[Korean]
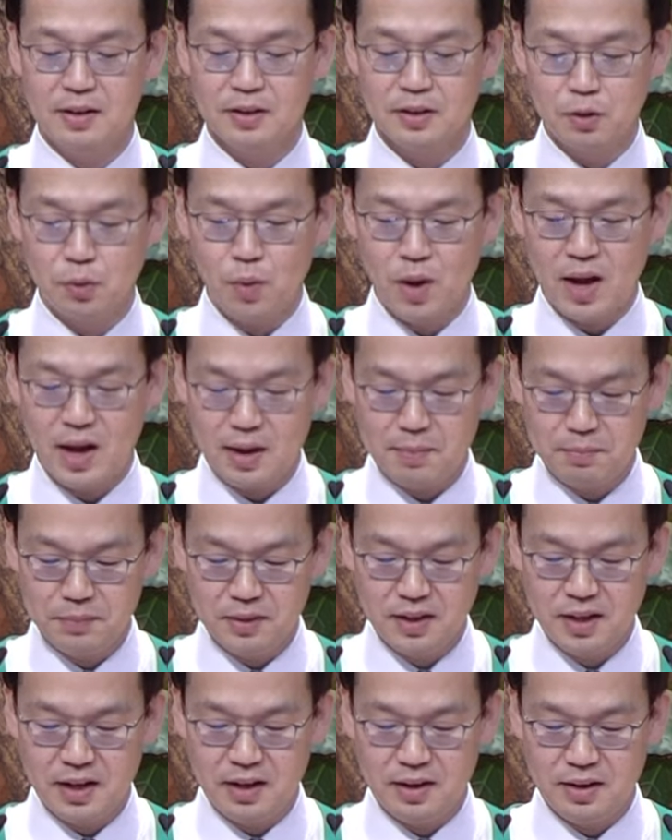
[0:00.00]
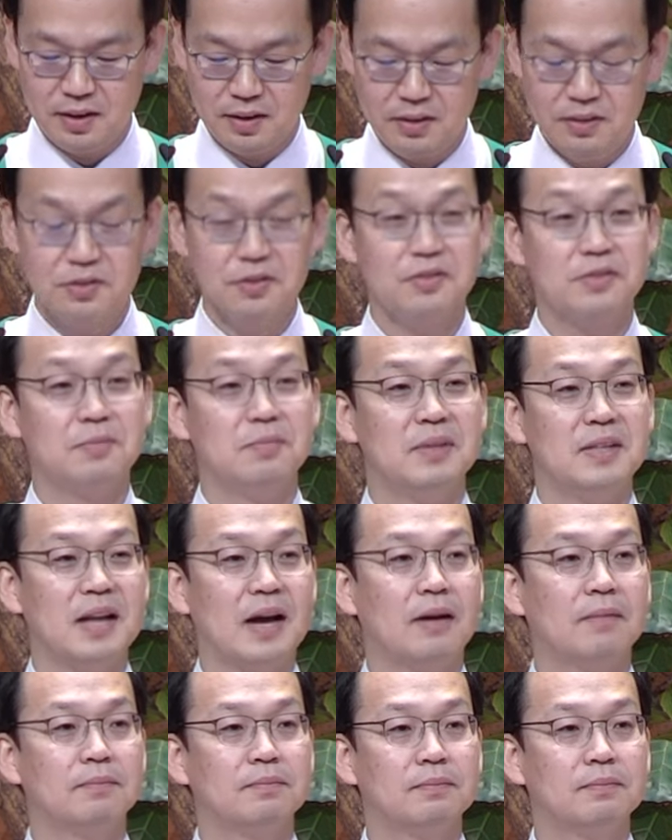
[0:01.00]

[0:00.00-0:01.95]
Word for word: 그와 함께 있었습니다.